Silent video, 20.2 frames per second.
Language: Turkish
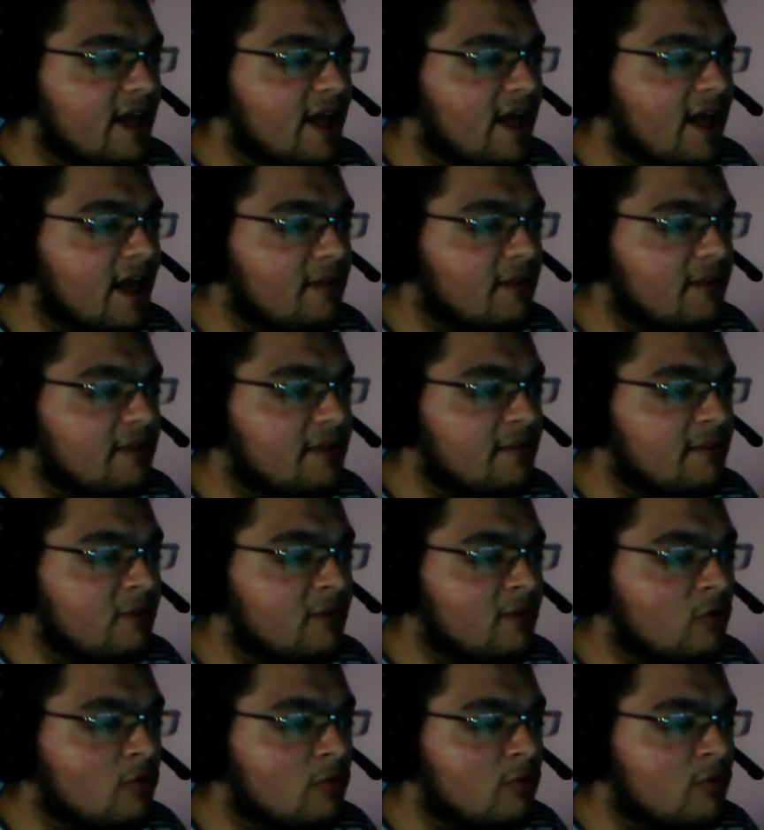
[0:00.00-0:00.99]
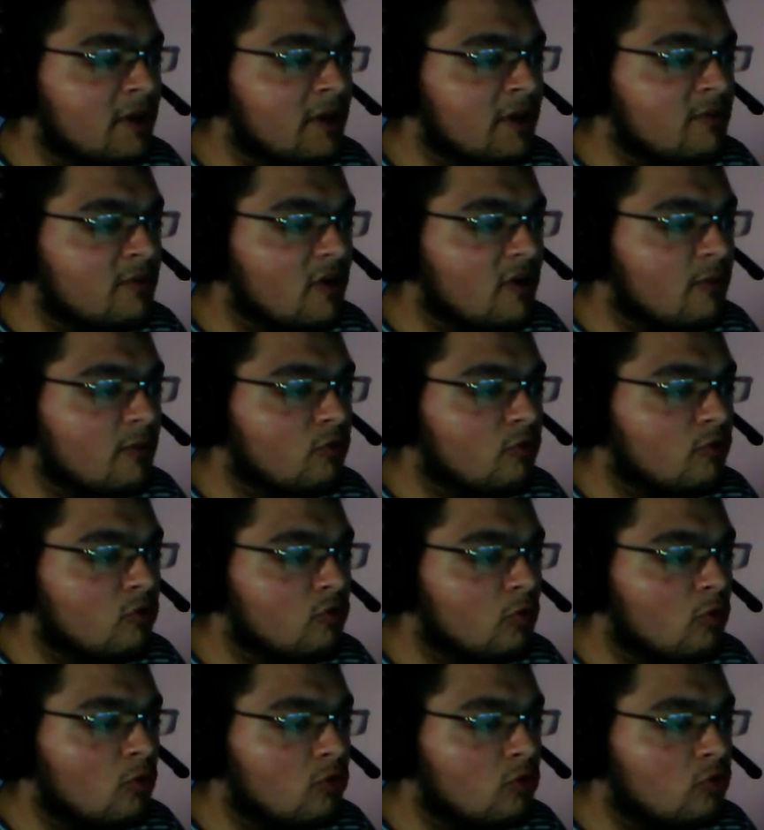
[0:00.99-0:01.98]
eğer 1 milyonu benim
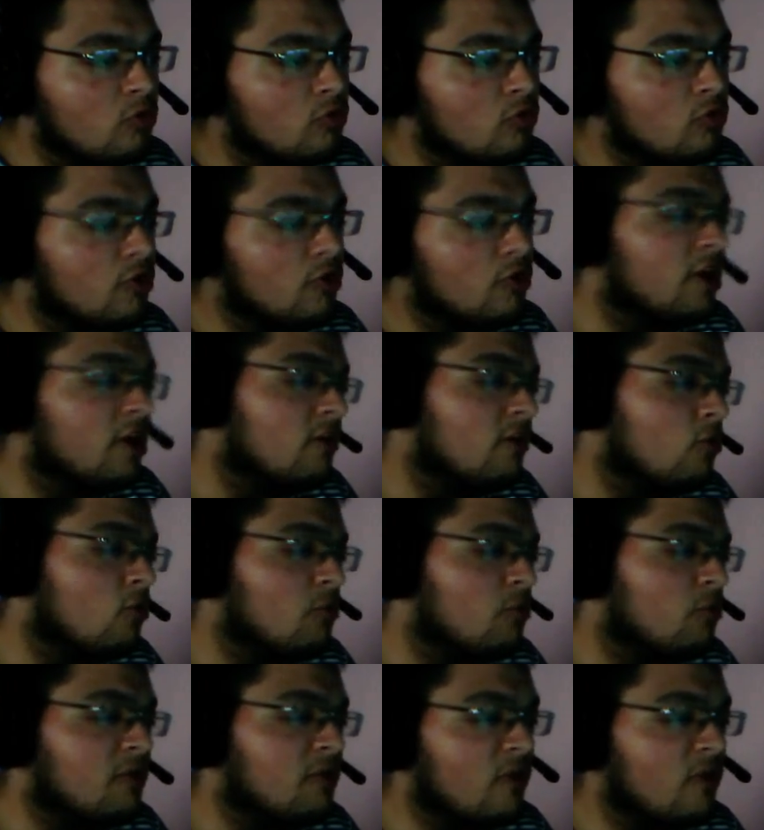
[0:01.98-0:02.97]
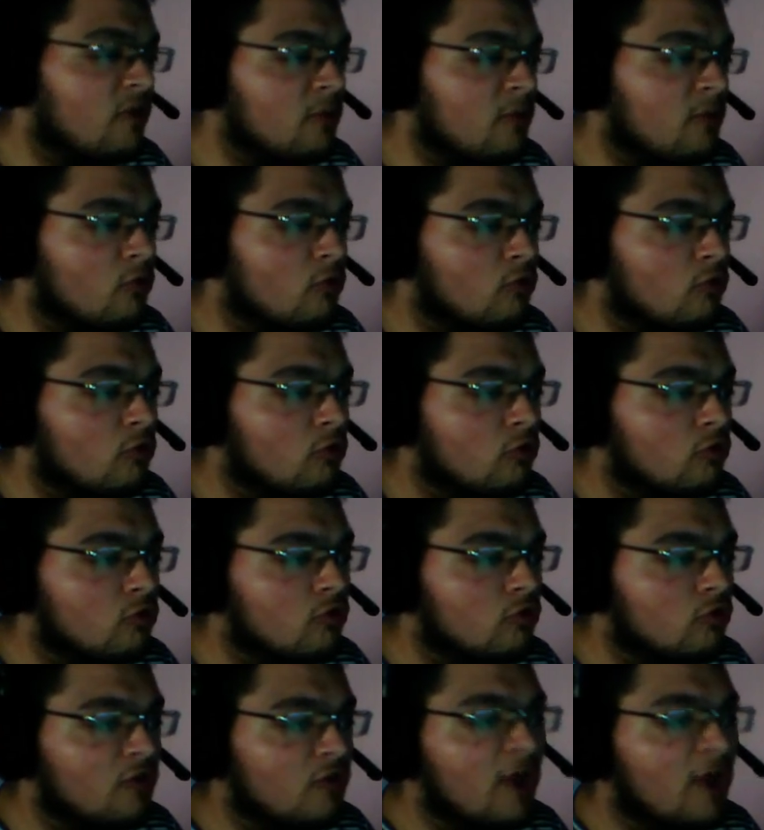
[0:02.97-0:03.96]
şampiyonum öldürürse ya da dost bir şampiyonu
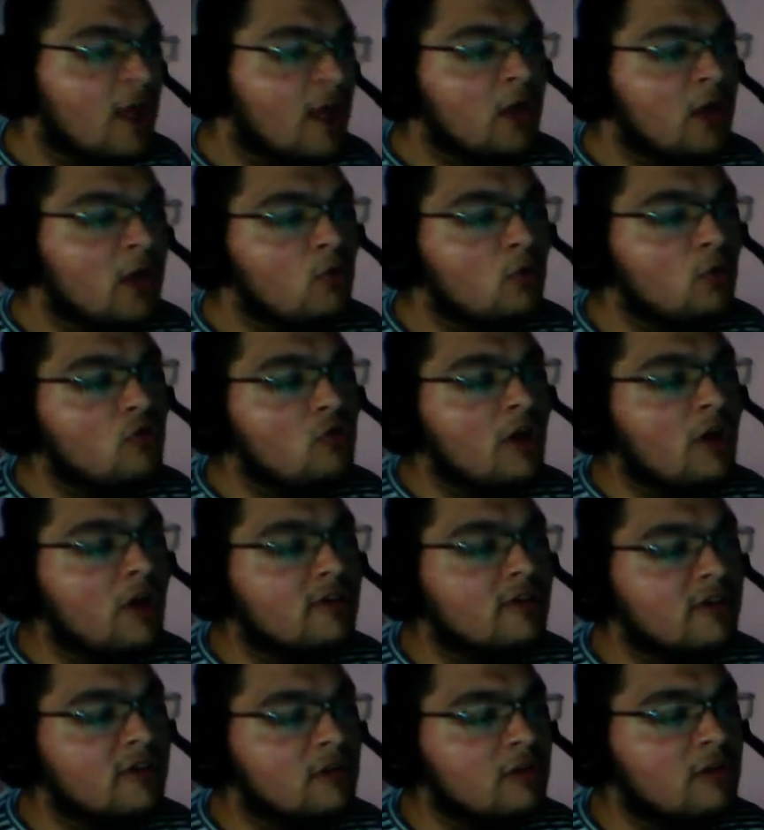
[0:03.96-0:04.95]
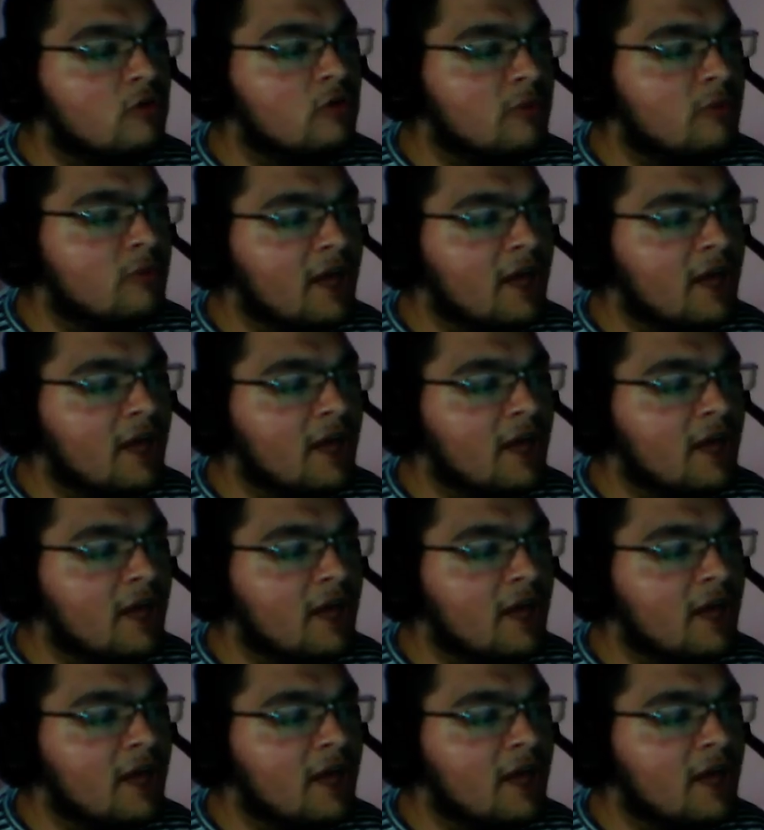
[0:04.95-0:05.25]
öldürürse 3 altın alıyorum.